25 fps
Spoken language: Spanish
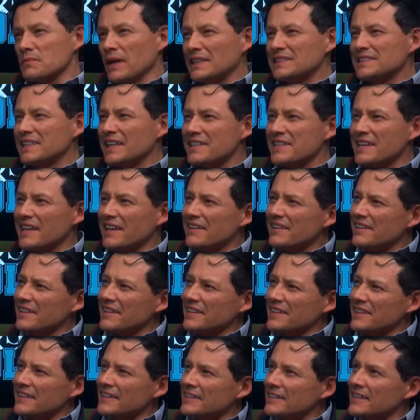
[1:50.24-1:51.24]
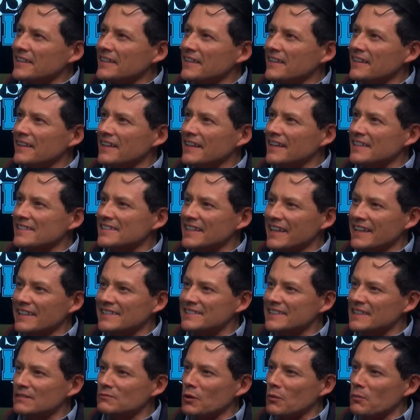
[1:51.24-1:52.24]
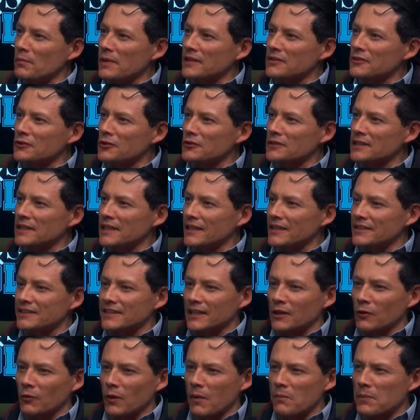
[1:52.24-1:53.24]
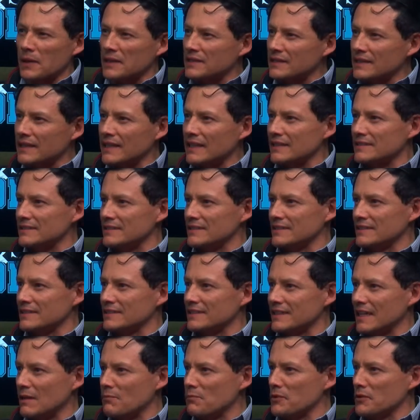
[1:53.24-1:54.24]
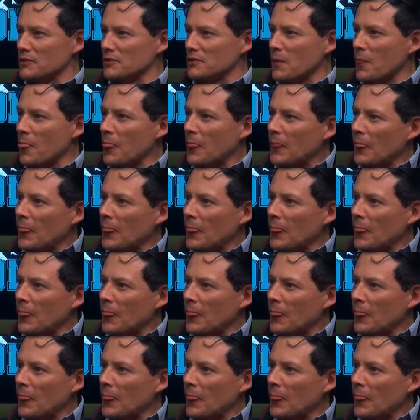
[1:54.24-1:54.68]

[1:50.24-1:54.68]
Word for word: más allá de, que sea de este momento, te, lo voy a platicar así, rápido.